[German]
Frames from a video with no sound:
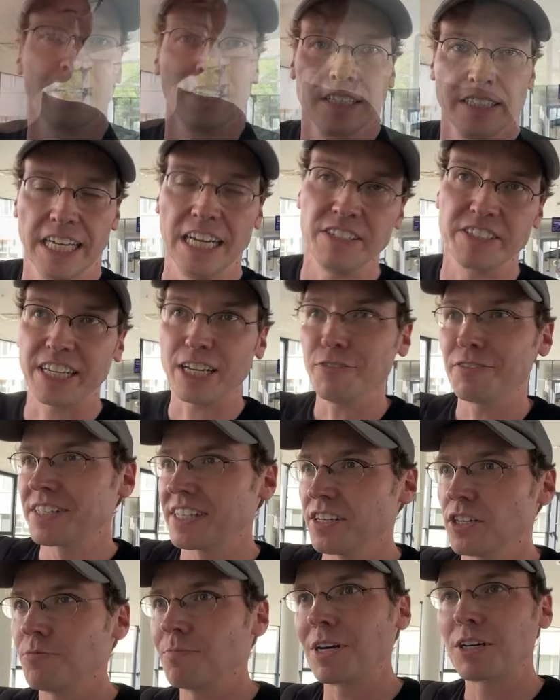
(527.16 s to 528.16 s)
Ja, und ich laufe jetzt
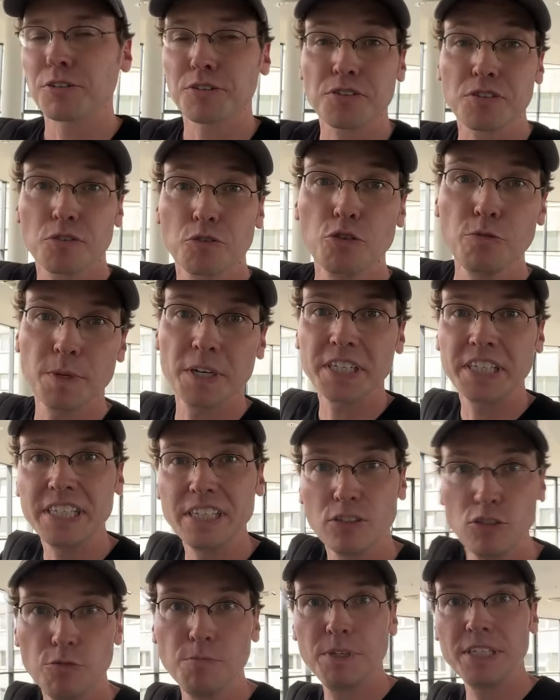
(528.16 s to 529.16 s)
hier nochmal kurz rüber.
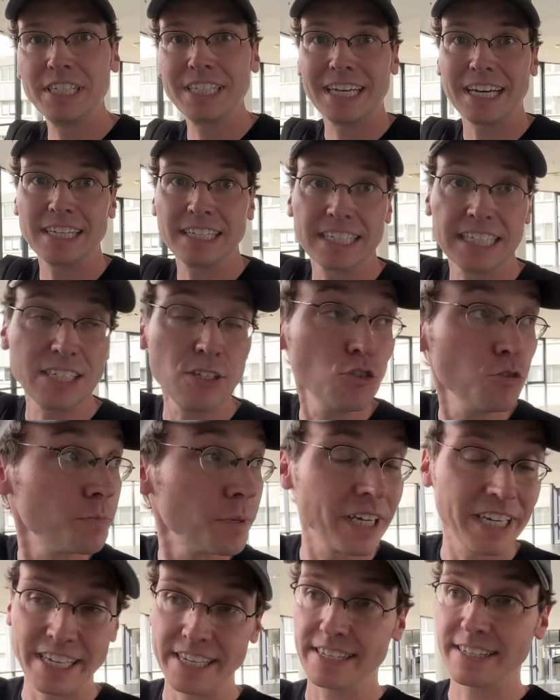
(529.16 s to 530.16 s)
Hier über die Galerie
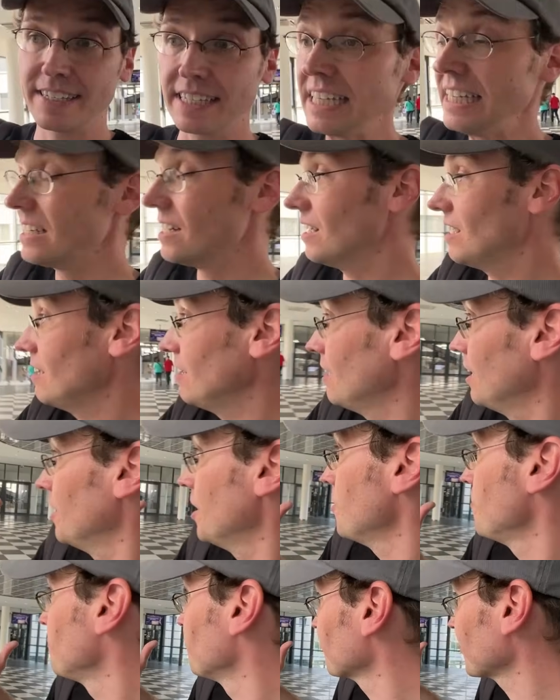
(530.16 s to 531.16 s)
übrigens hier
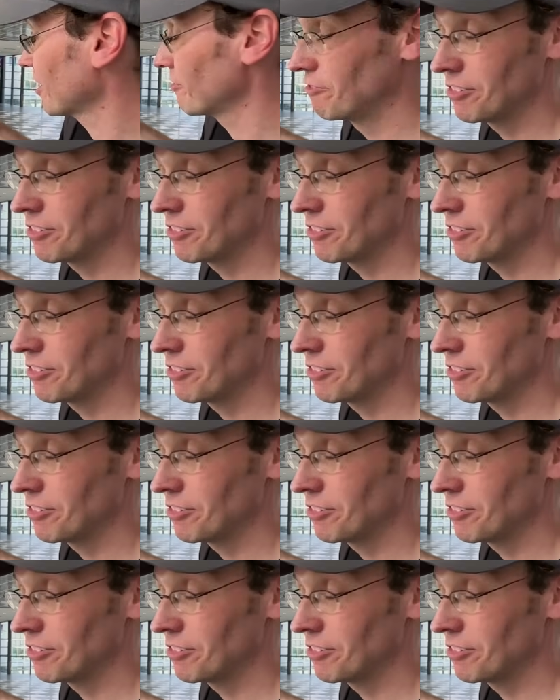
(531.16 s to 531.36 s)
ähm,